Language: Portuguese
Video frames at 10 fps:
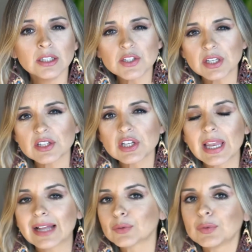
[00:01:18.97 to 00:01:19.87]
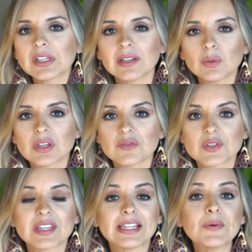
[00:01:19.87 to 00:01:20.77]
Tire de lá tudo aquilo que
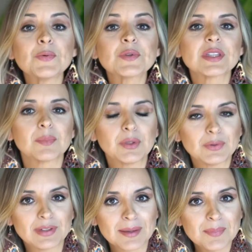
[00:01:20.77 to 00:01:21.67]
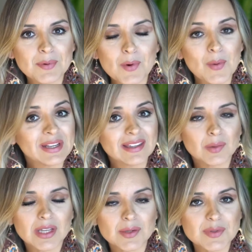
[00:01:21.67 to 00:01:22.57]
você não usa há muito tempo ou aquilo
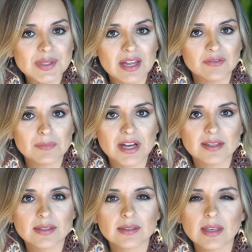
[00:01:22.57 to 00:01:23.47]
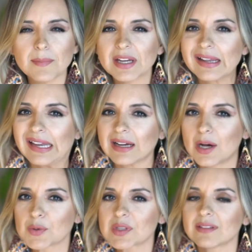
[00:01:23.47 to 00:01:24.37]
que não te serve mais. Sabe aquela
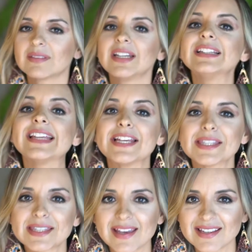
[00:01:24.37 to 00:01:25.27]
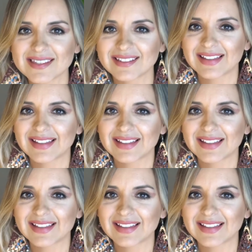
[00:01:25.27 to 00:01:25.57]
calça 36 que